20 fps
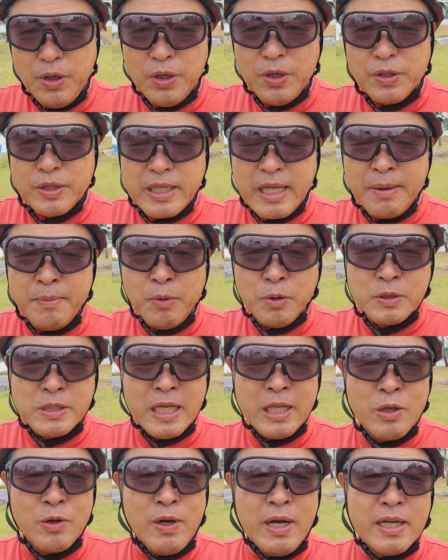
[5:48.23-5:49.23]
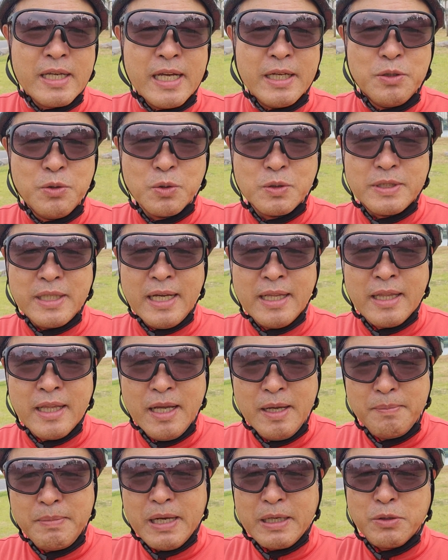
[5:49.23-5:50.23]
어, 대모산과 개족산
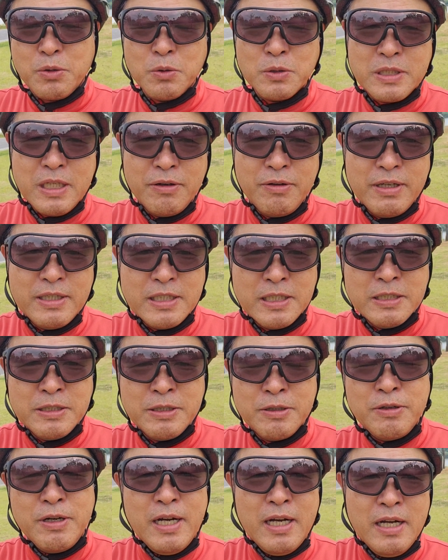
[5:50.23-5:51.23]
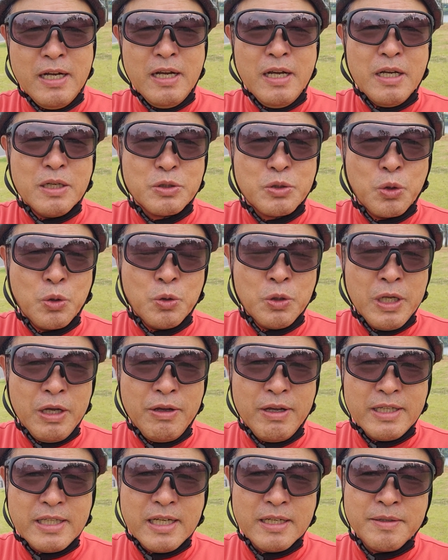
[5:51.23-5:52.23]
박동창 회장과
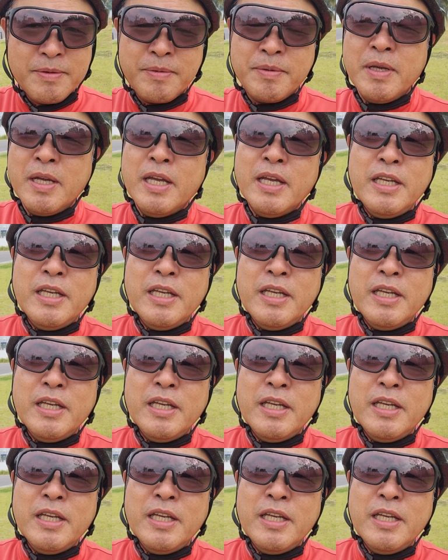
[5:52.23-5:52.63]
종래 회장님